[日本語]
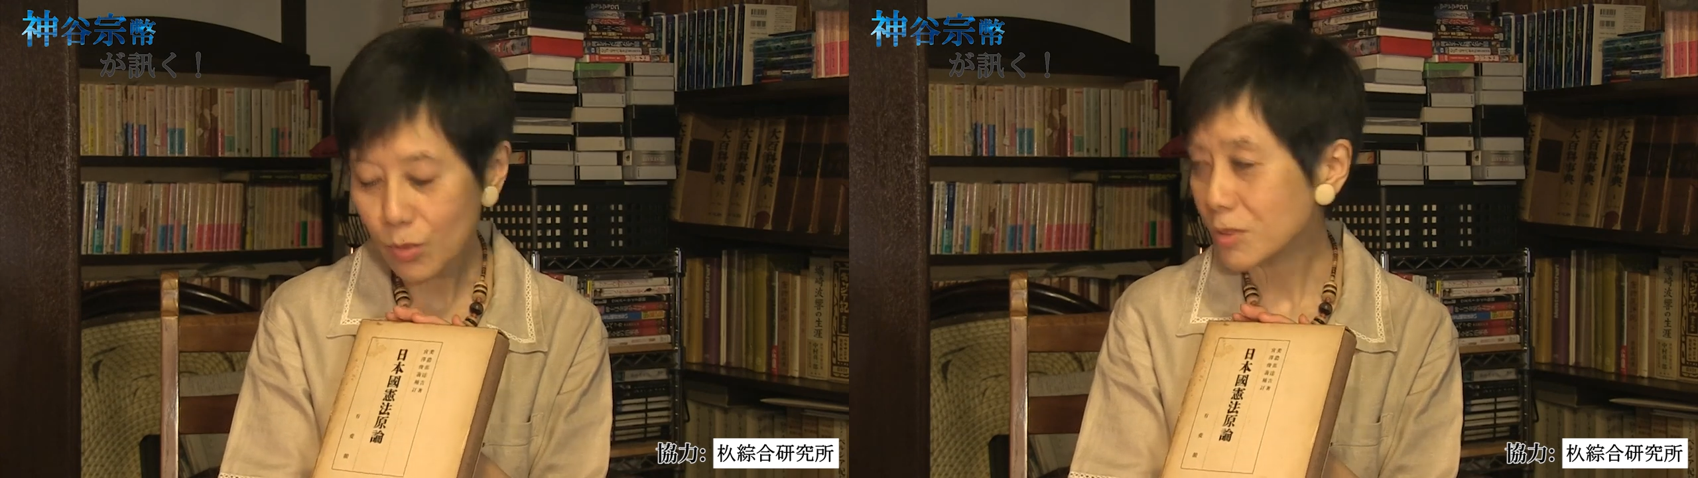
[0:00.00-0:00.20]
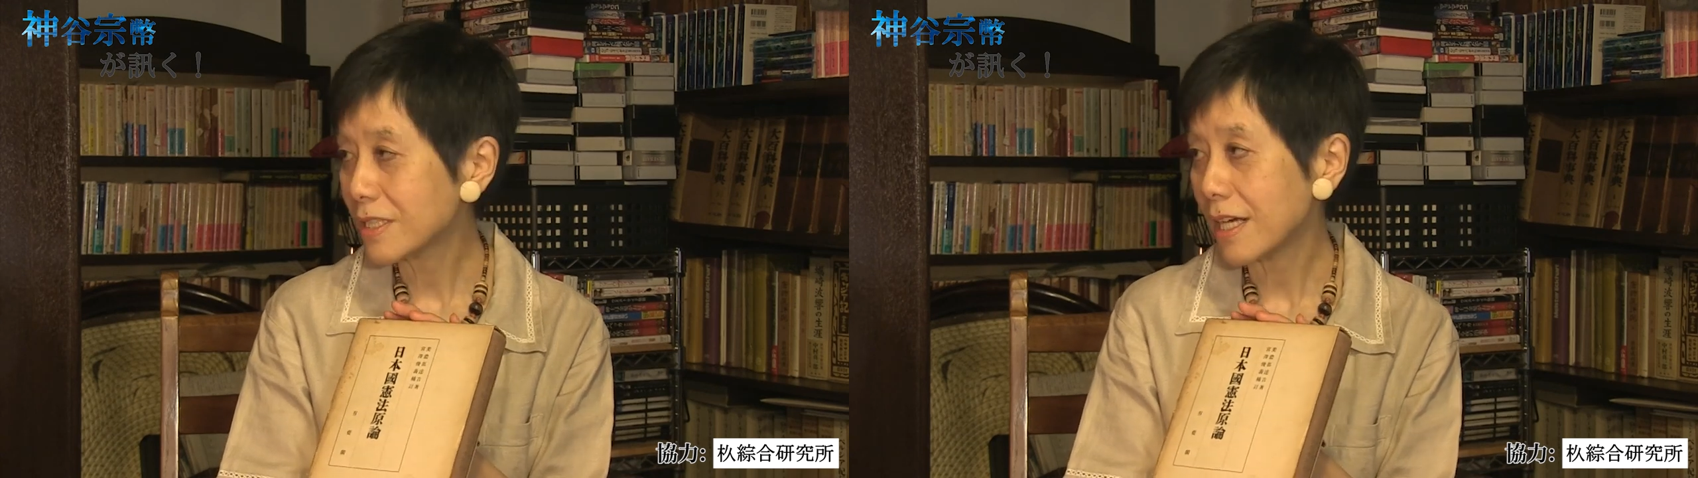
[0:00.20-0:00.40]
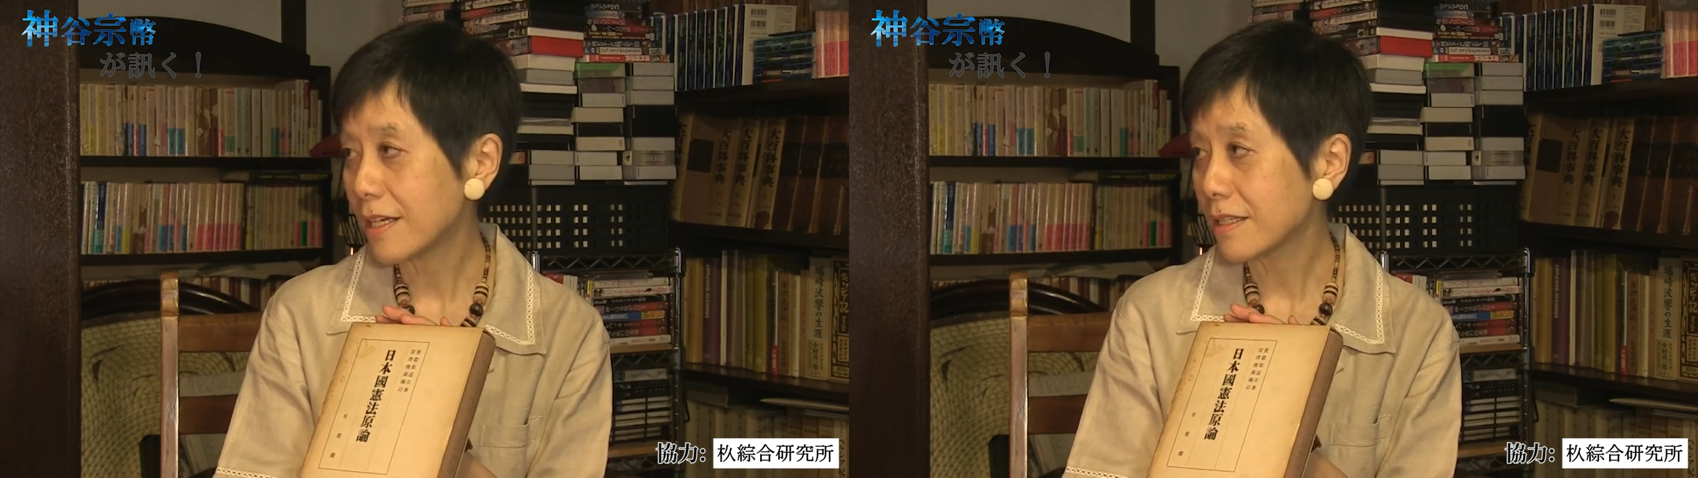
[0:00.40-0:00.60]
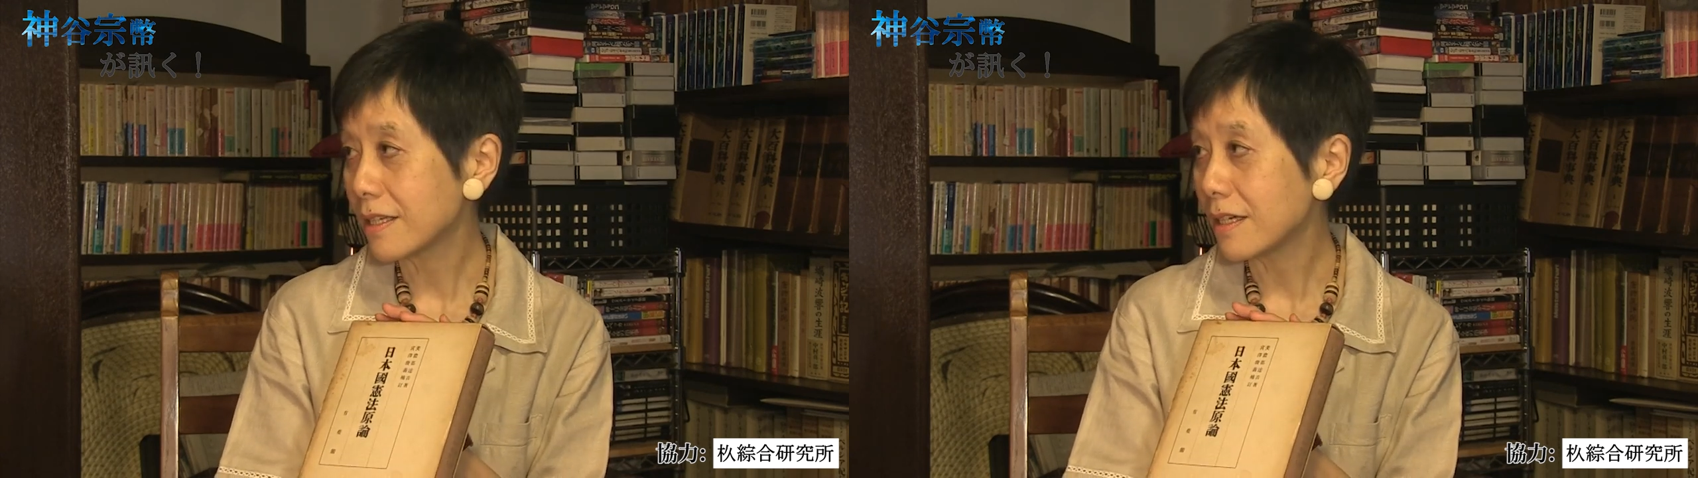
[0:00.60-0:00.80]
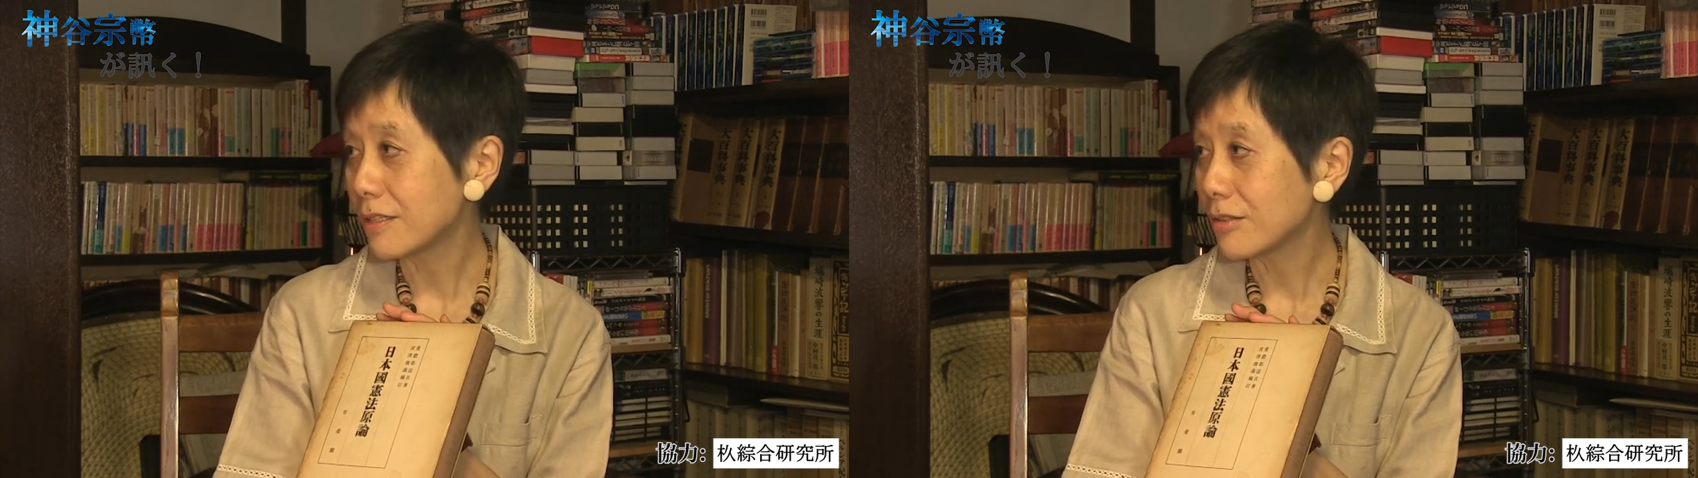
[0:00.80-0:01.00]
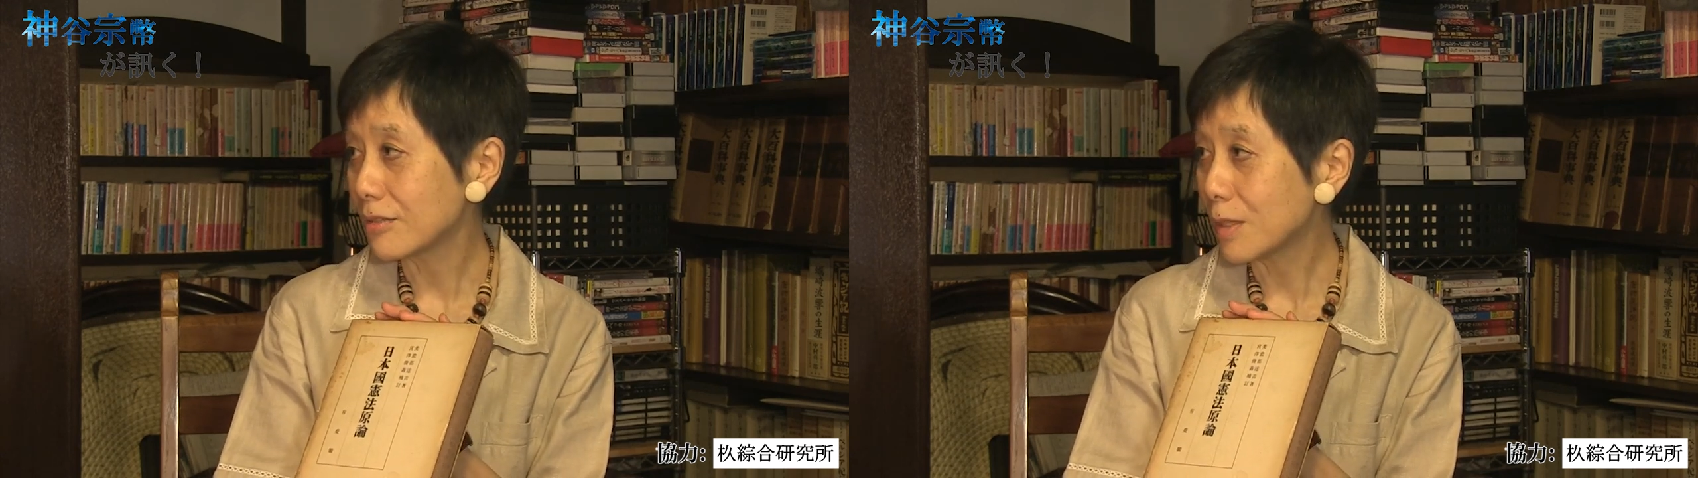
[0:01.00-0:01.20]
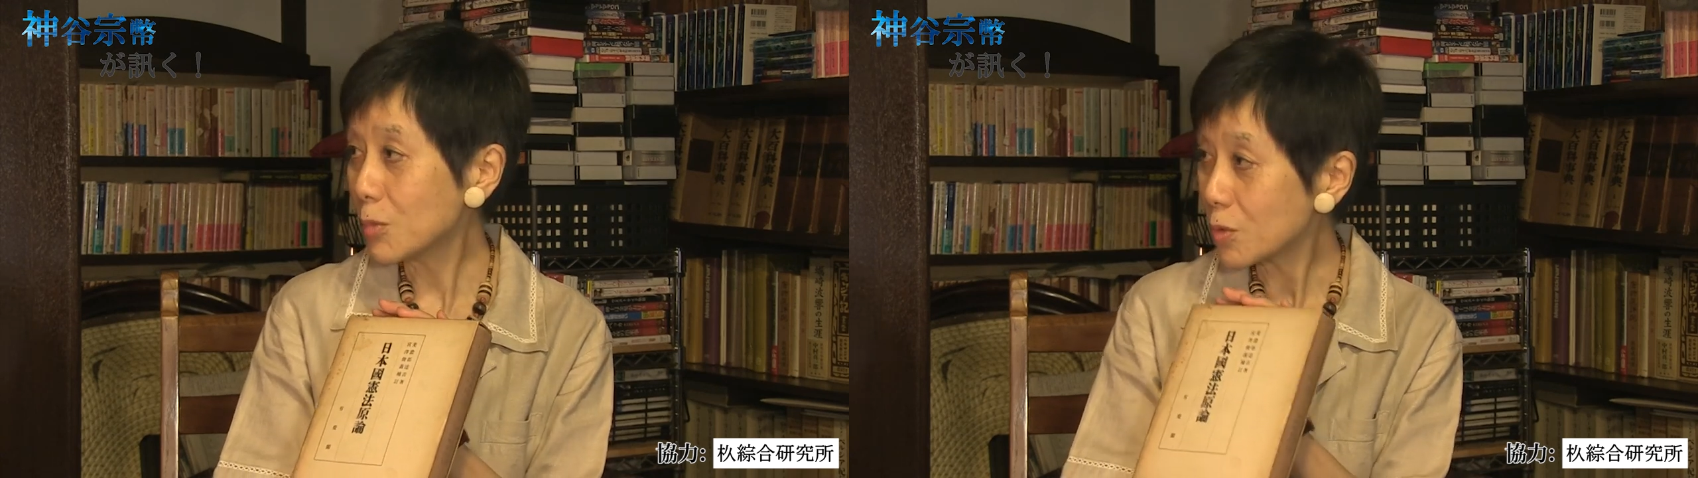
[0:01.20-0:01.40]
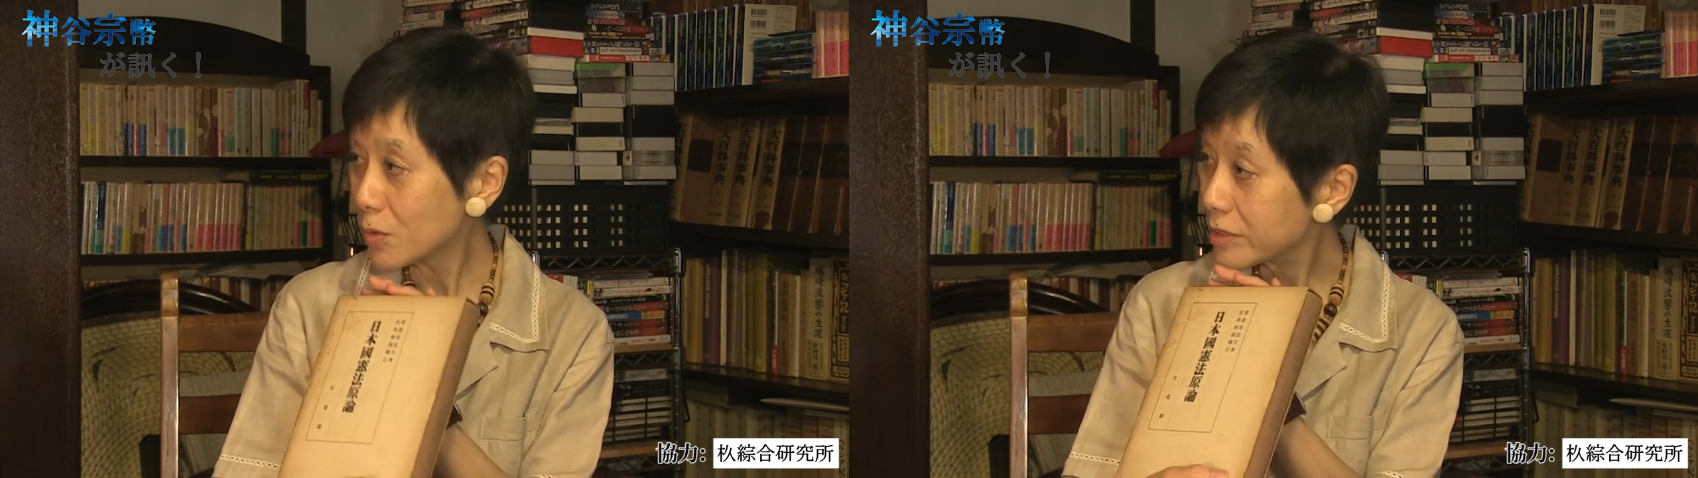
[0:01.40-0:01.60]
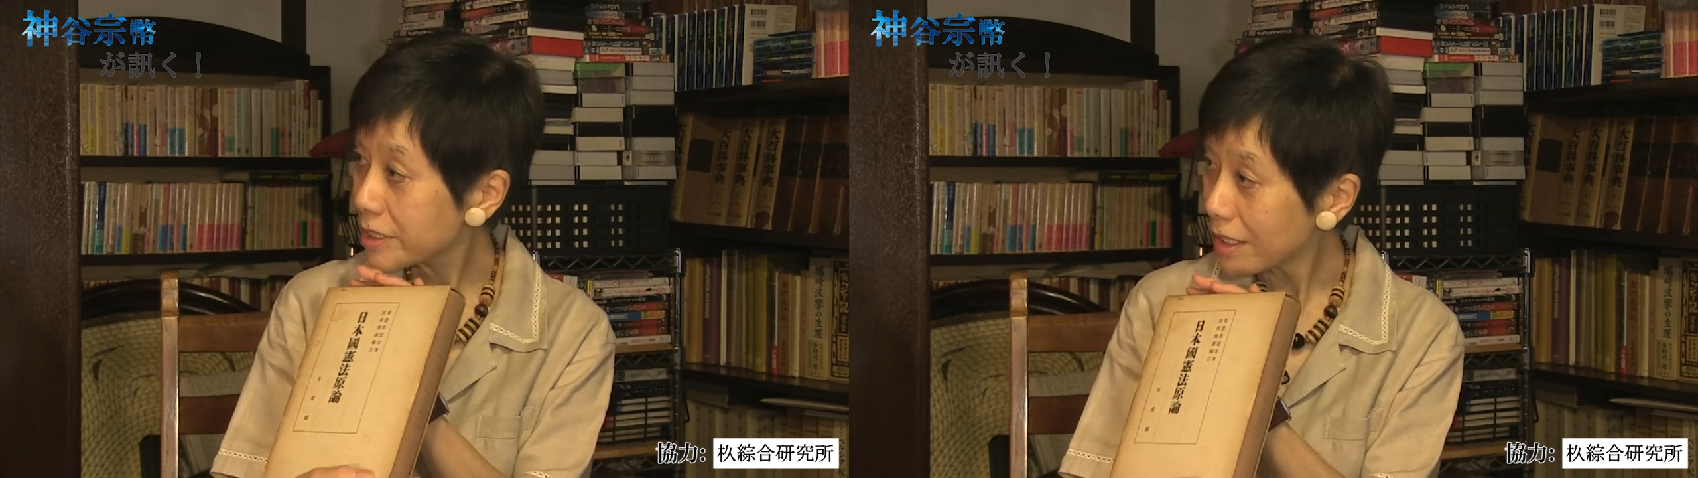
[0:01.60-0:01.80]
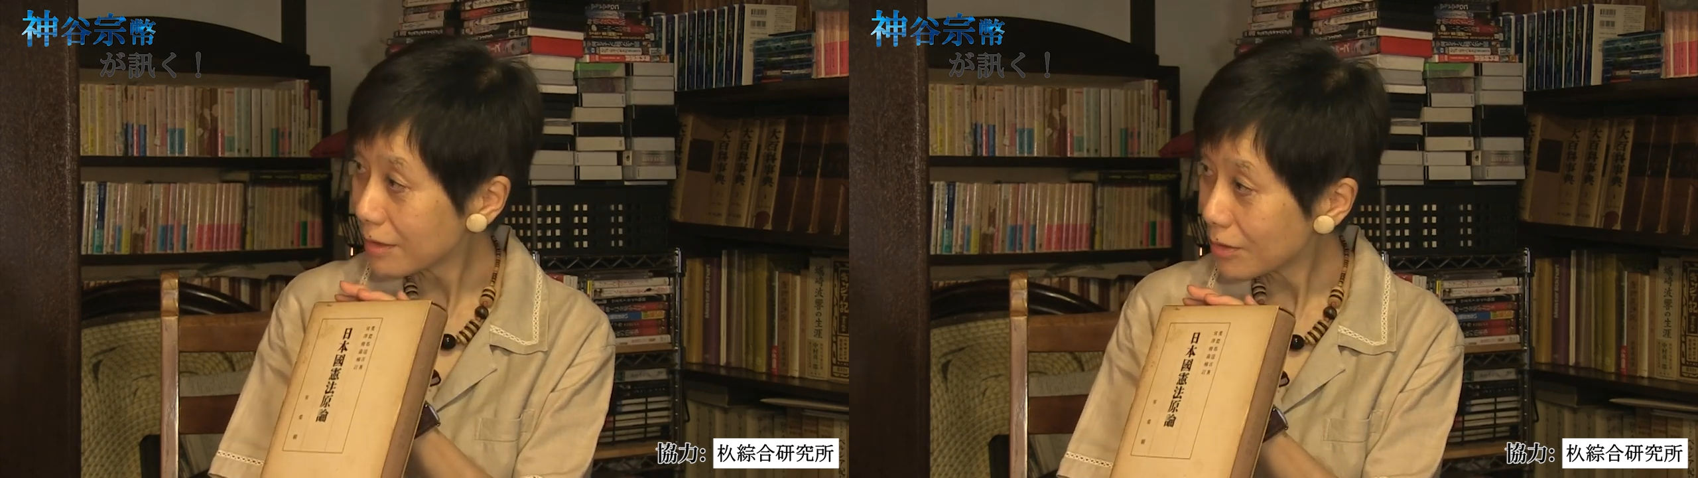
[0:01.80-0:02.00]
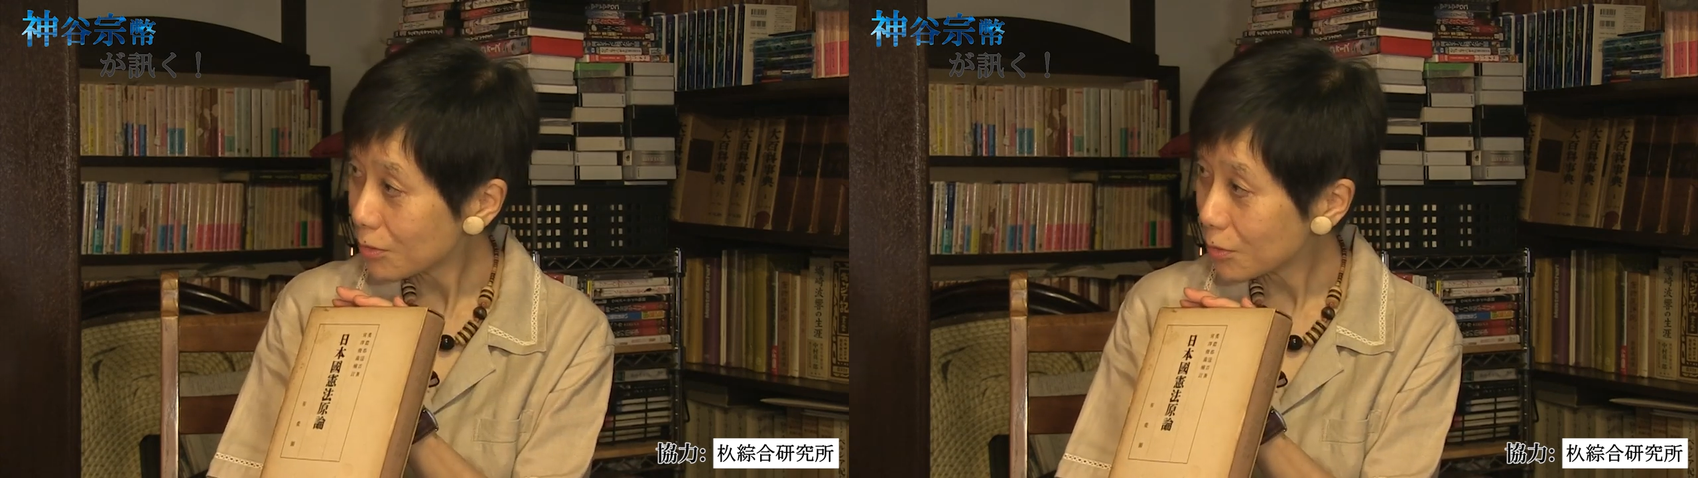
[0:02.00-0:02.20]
行されているんで、もう戦